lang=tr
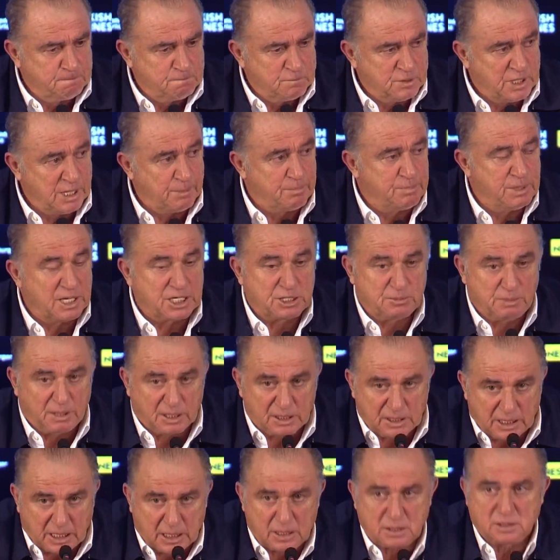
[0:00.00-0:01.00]

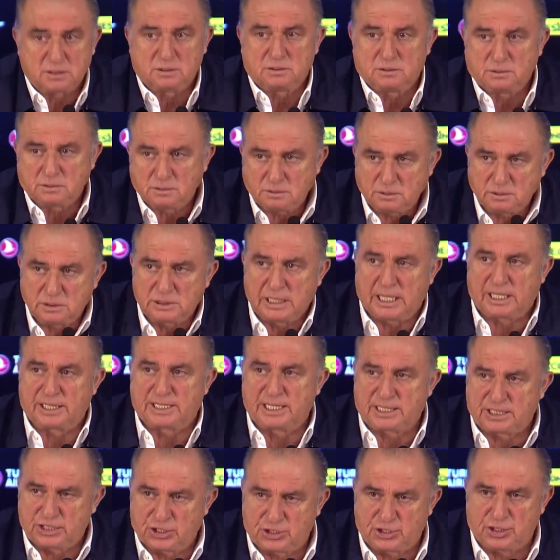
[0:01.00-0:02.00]
Deplasmanlar
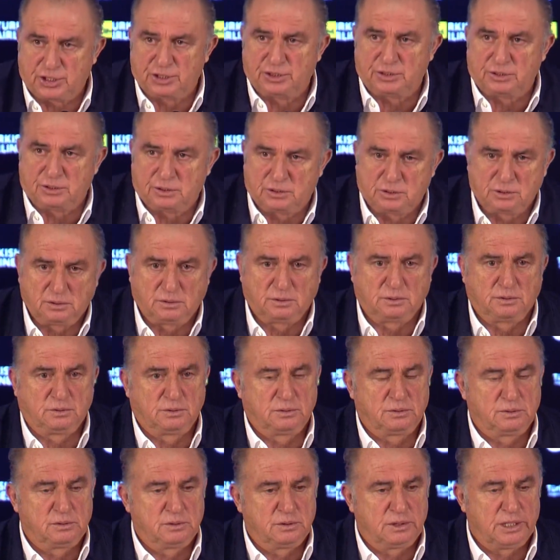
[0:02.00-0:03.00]
herkes için
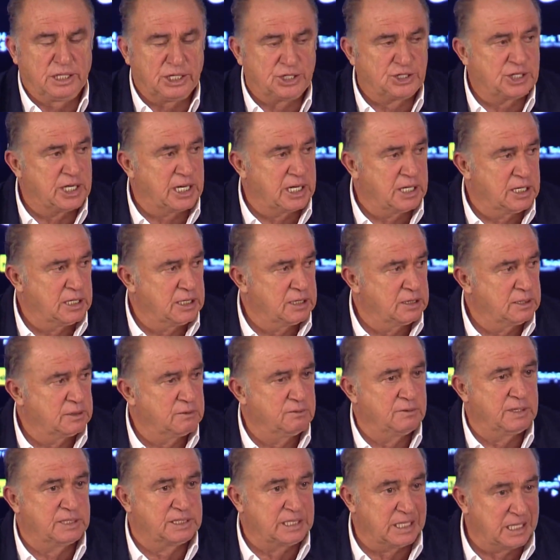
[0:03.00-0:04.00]
geçerli
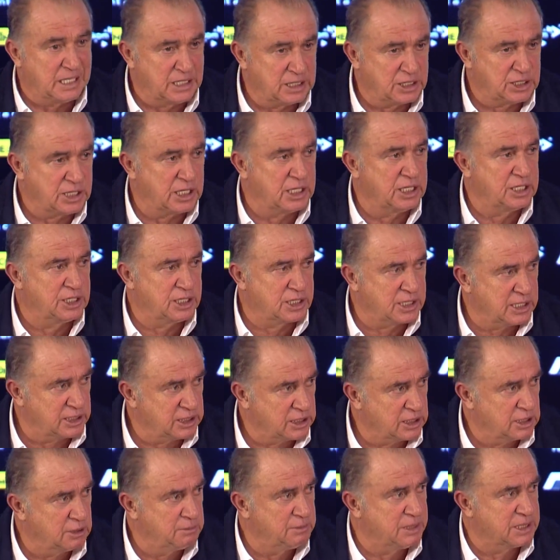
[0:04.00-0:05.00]
ve tehlikeli dikkat
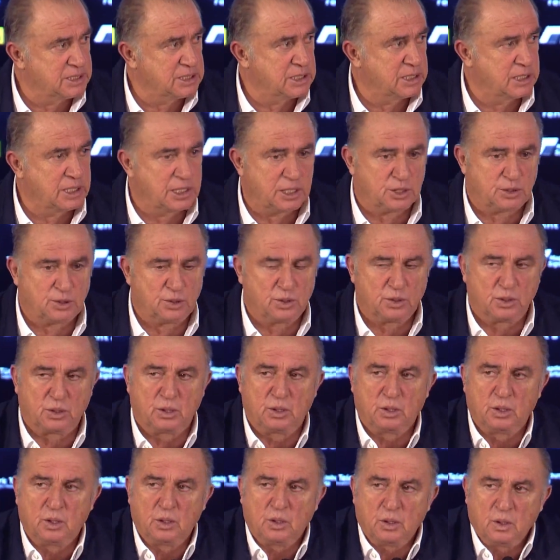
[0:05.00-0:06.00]
edilmesi gerekiyor.
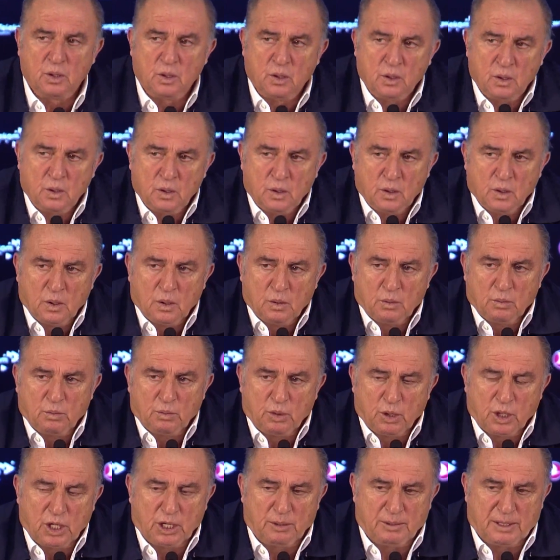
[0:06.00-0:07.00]

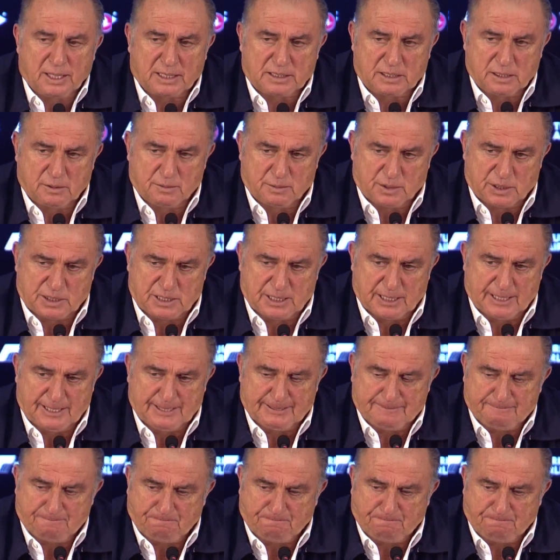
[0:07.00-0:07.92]
Böyle baktığımızda